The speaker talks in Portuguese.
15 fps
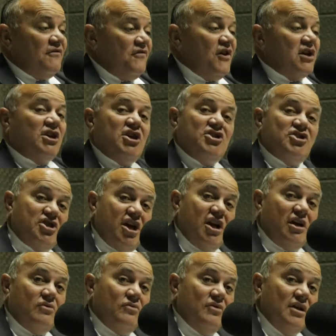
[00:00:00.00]
fique
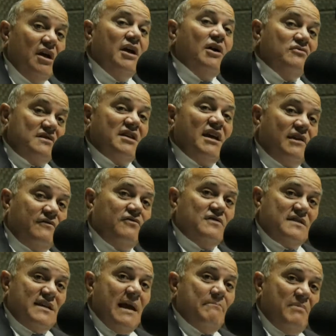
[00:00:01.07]
gelo. Eu sei que
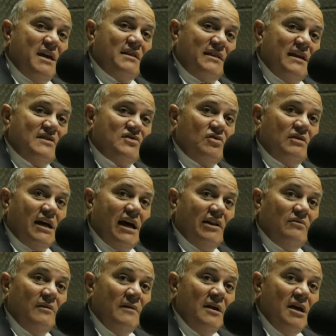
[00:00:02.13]
você é bem
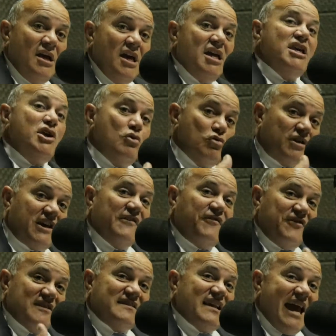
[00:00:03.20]
intencionado. E o que
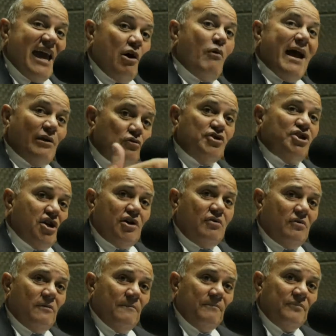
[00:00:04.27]
fizer, eu
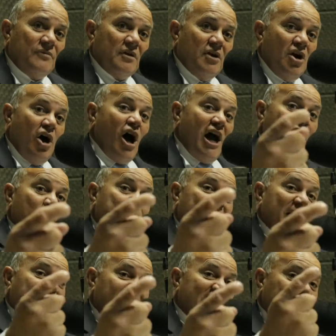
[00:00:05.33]
elogio. Olha, o
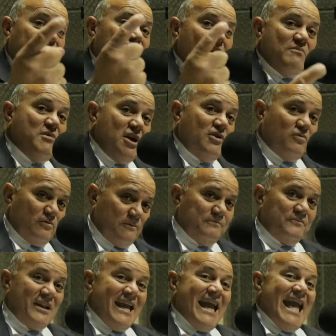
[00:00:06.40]
prefeito Mas Firmino,
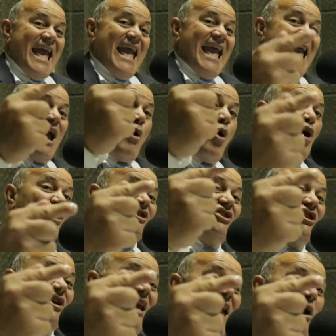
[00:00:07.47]

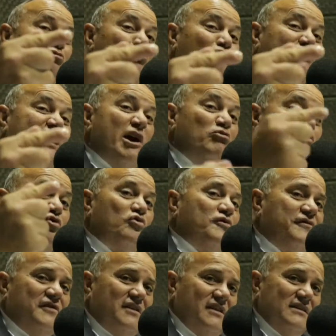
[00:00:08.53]
hoje eu não tenho
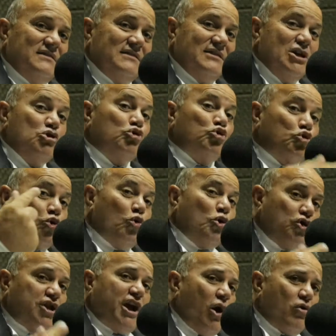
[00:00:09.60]
dúvidas.
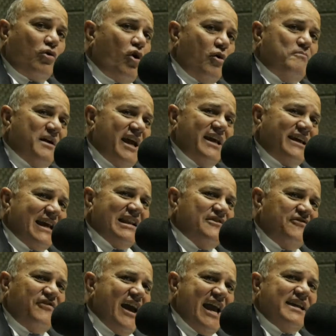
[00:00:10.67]
Tudo que eu cobrei que
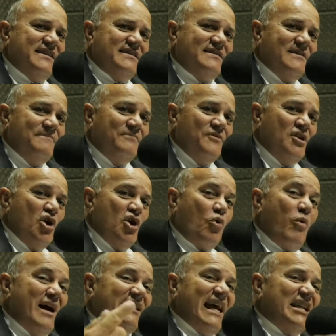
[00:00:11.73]
ele fez,
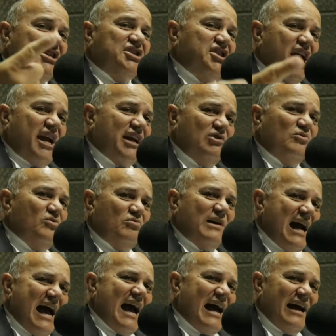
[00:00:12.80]
quando ele chega no
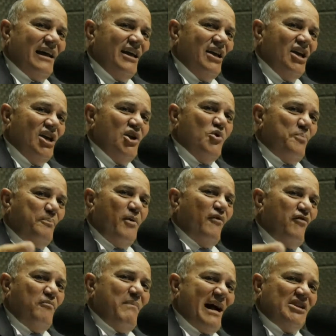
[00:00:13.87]
lugar e o
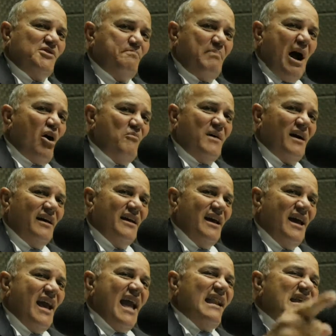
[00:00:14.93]
povo bate palma,
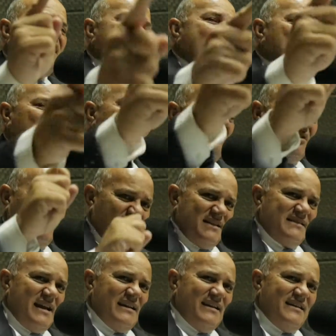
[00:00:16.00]
ele lembra do
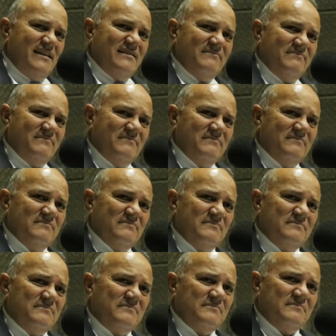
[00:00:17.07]
Antônio Zé Lira. Eu tô
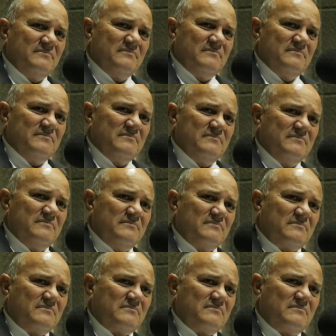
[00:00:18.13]
sabendo que o prefeito está
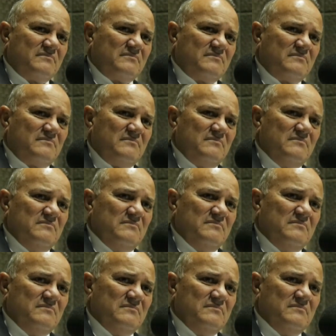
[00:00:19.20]
escutando a gente no
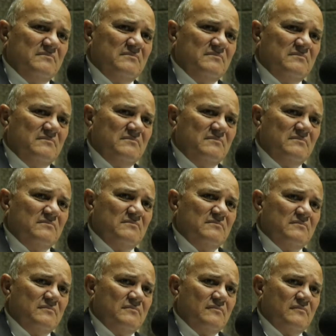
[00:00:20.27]
caminho do carro. Ele está dentro do
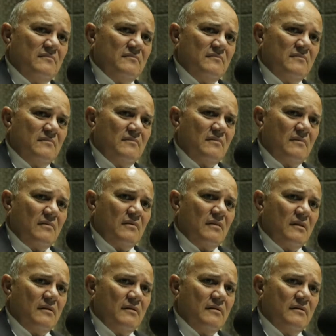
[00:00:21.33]
carro agora e está
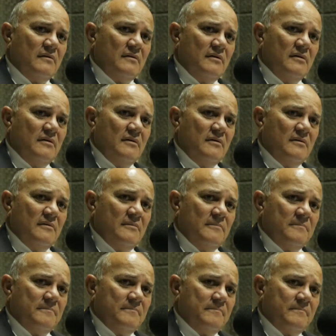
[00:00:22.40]
escutando a gente. O
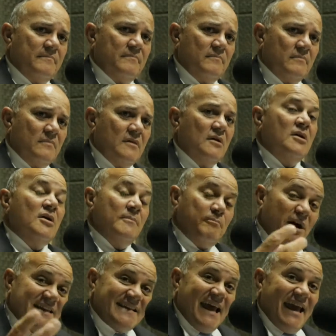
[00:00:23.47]
prefeito Firmino Filho.
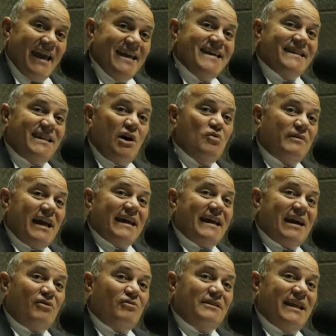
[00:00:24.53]
Pois é. Então, o que é
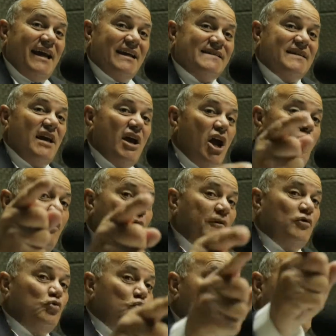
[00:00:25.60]
que acontece? Eu,
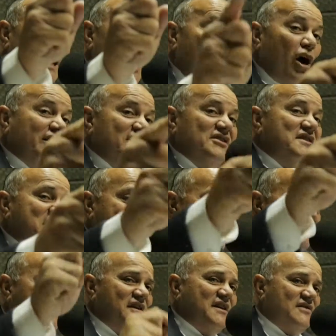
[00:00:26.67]
no, na ordem de
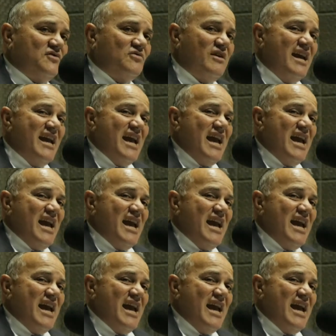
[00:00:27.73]
serviço,